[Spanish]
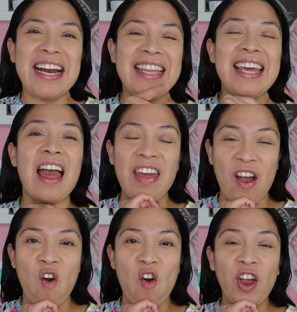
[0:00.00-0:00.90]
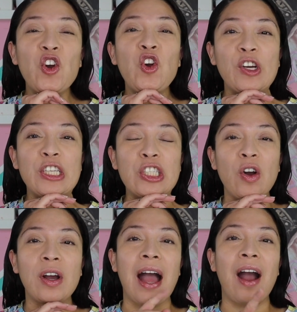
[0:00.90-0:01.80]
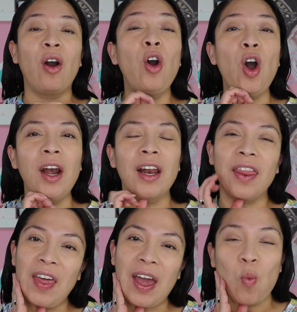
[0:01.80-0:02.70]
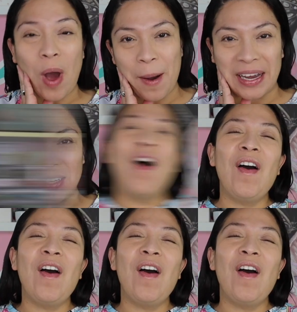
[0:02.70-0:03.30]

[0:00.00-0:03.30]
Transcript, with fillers: día de hoy nos toca haul de Walmart.